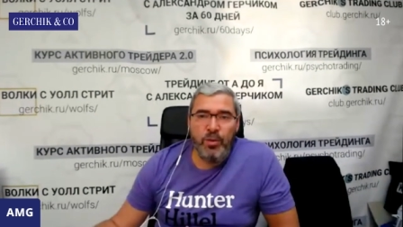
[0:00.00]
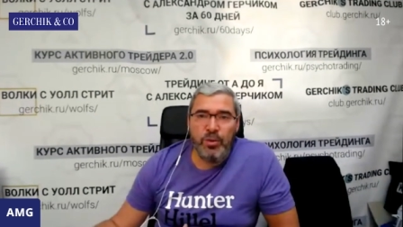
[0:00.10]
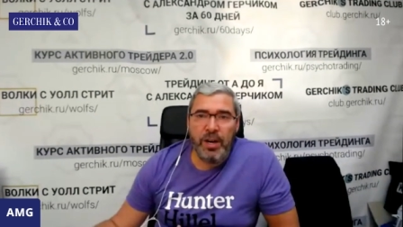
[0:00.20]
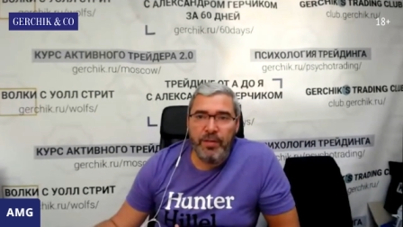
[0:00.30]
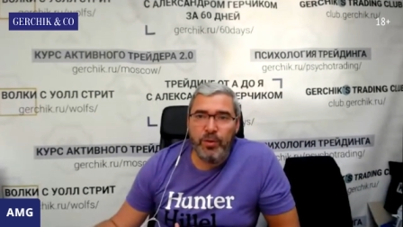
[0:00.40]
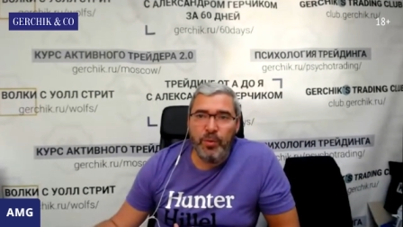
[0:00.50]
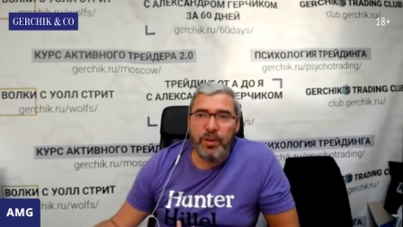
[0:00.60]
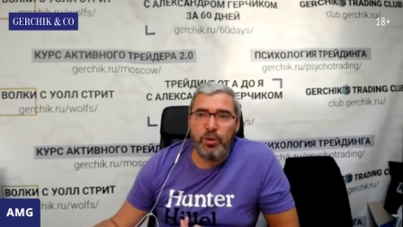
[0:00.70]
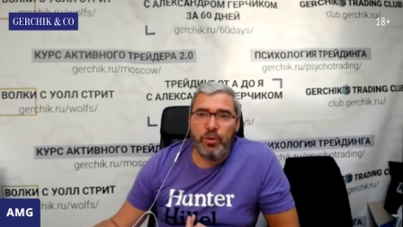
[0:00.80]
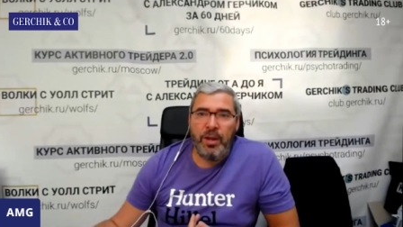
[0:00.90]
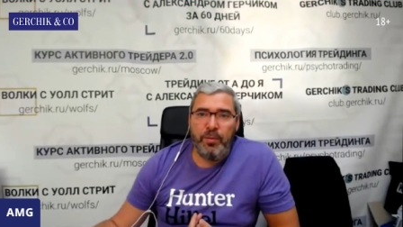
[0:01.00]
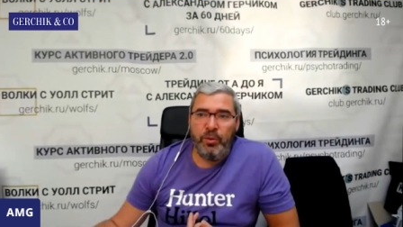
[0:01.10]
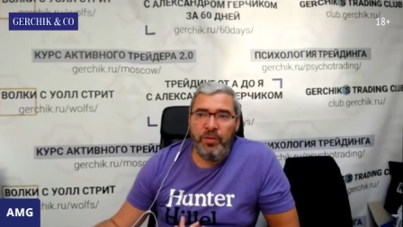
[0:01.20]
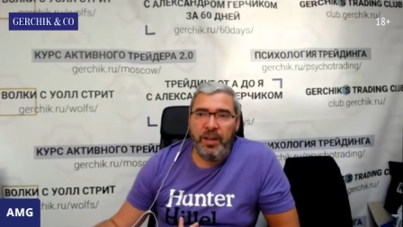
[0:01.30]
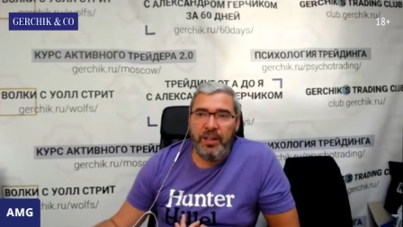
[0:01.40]
Ну, неужели вы думаете, что я
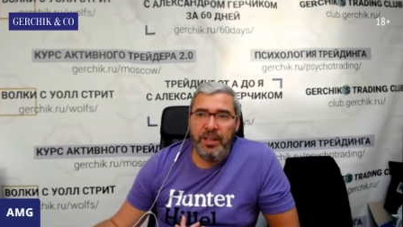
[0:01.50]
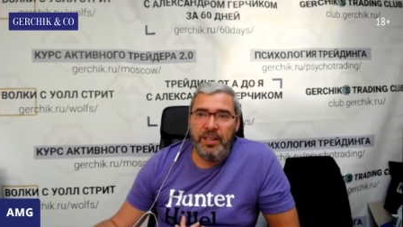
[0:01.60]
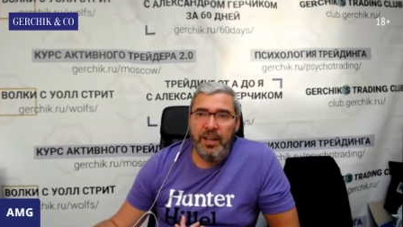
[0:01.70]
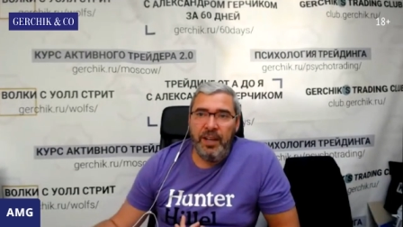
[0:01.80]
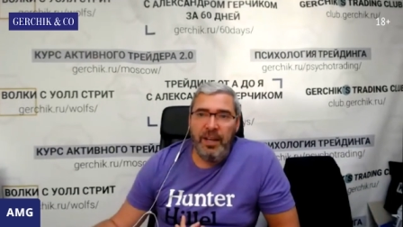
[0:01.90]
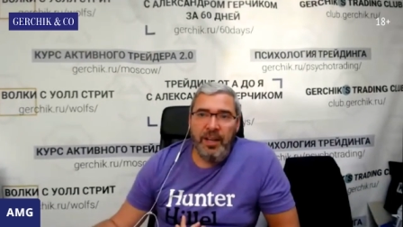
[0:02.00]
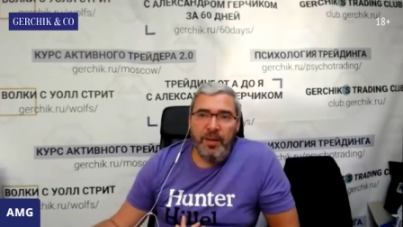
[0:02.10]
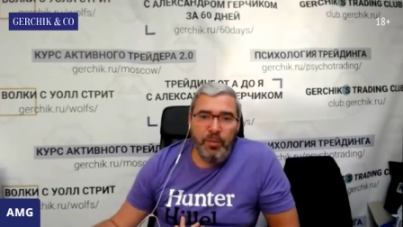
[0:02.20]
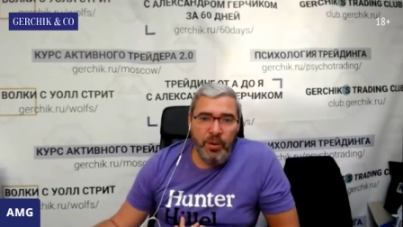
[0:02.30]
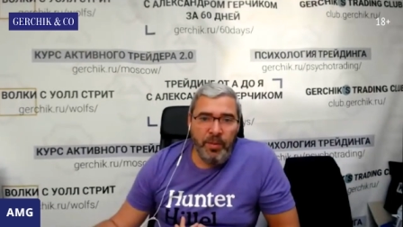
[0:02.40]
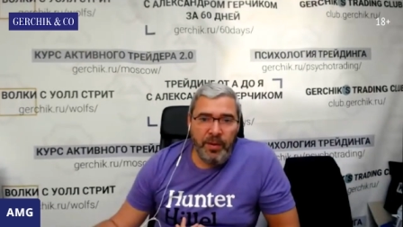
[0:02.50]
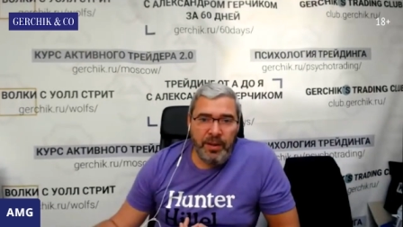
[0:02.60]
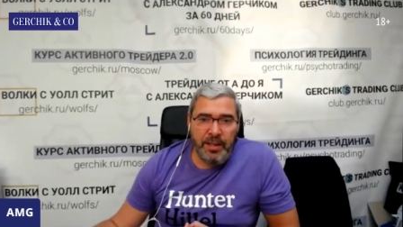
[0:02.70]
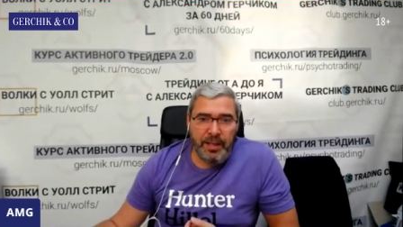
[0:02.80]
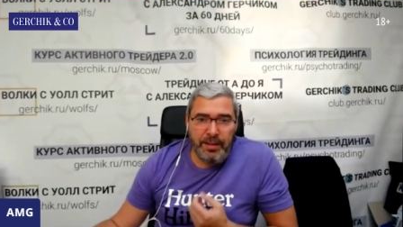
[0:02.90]
буду выходить, будем
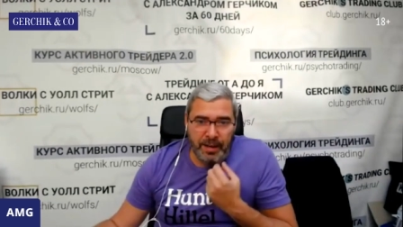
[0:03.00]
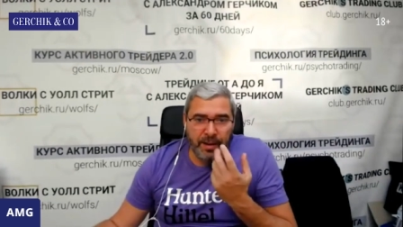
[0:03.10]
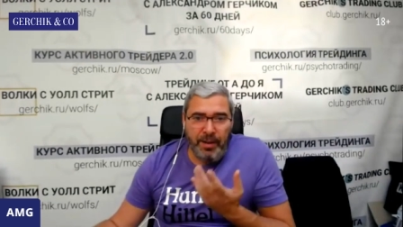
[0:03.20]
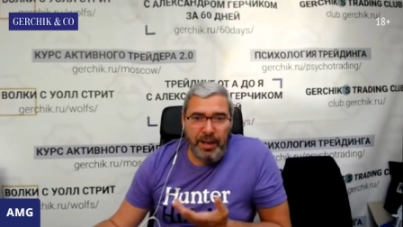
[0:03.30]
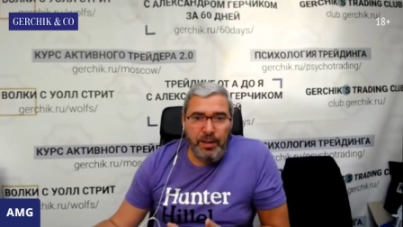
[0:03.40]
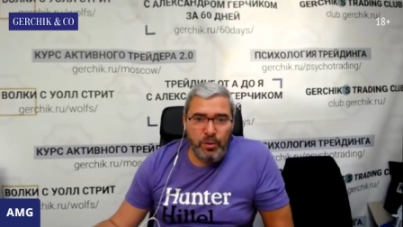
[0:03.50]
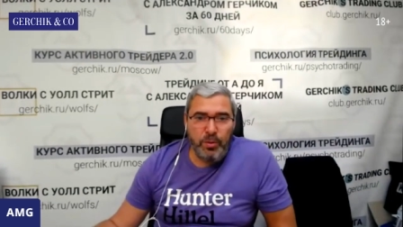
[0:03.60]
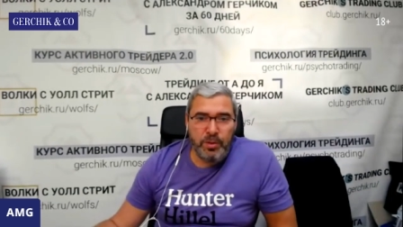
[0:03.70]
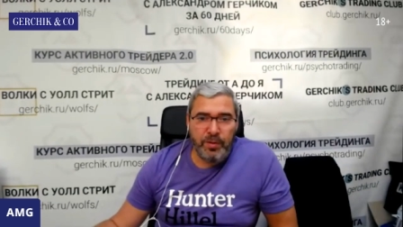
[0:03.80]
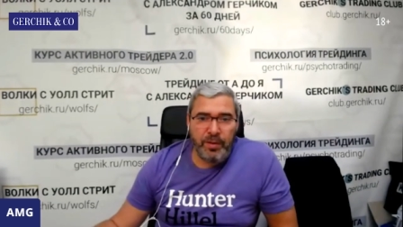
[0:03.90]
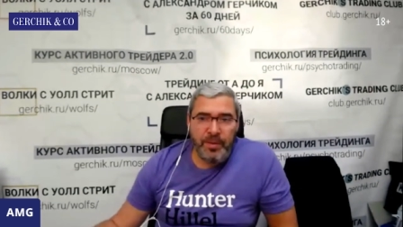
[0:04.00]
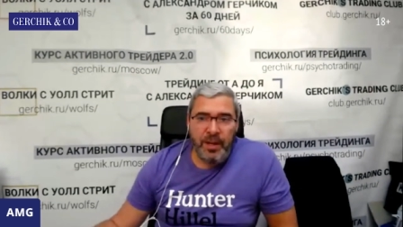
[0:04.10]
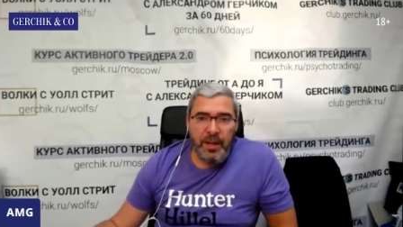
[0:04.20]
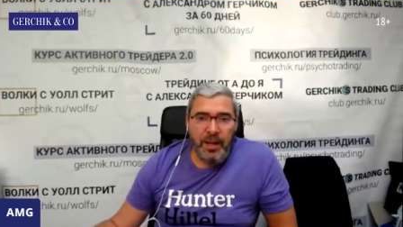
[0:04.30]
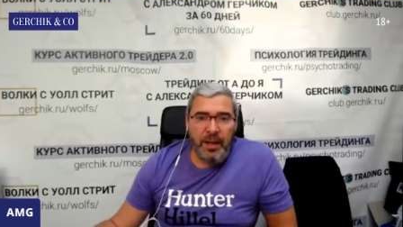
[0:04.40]
говорить так, торговать лицом своим,
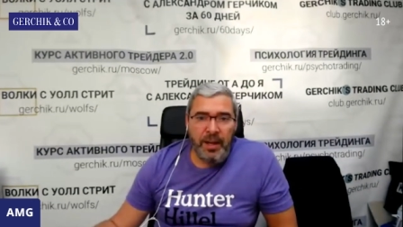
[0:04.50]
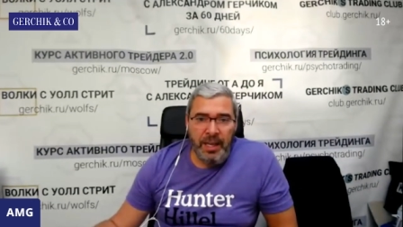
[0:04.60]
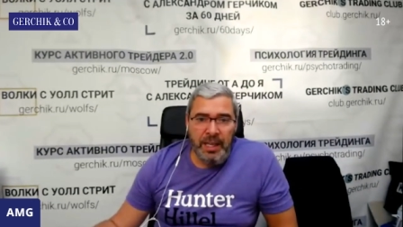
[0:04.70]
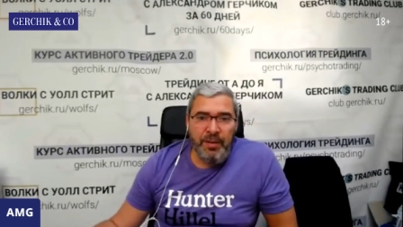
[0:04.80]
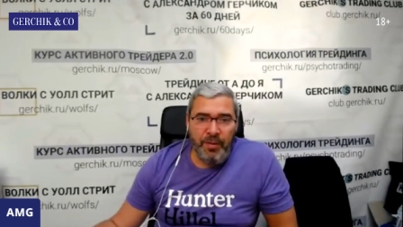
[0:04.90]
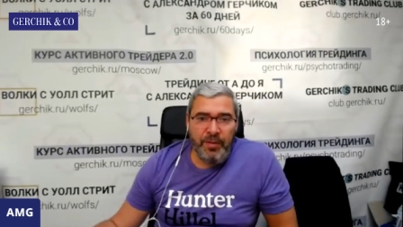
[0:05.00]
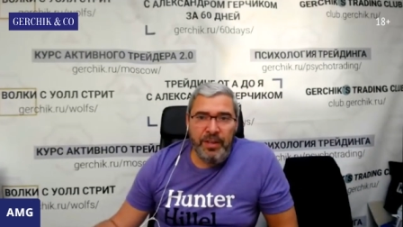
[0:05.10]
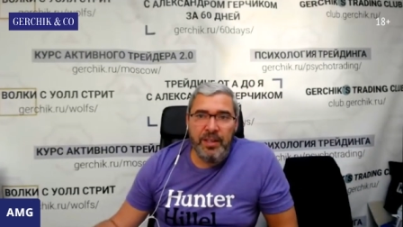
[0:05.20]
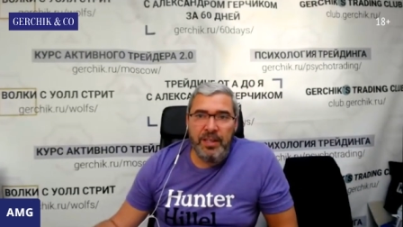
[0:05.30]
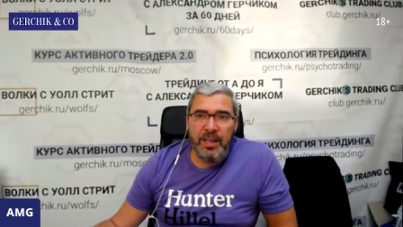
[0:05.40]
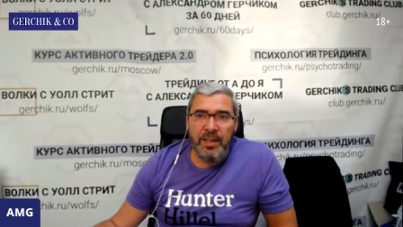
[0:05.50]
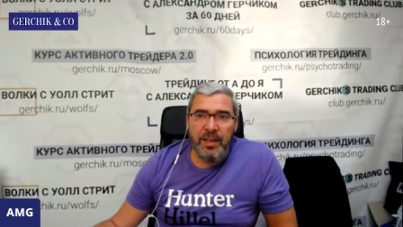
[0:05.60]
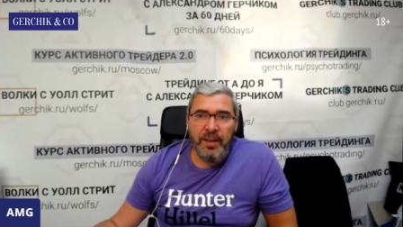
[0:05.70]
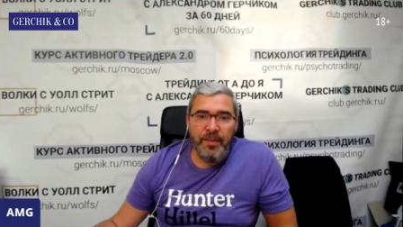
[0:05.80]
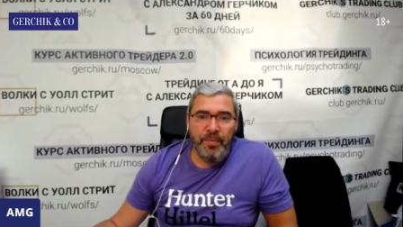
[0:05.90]
а, и не выводить
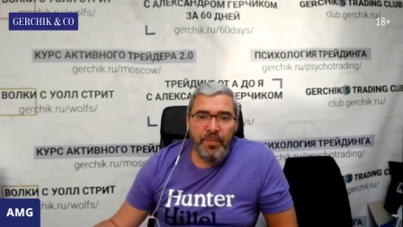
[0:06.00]
деньги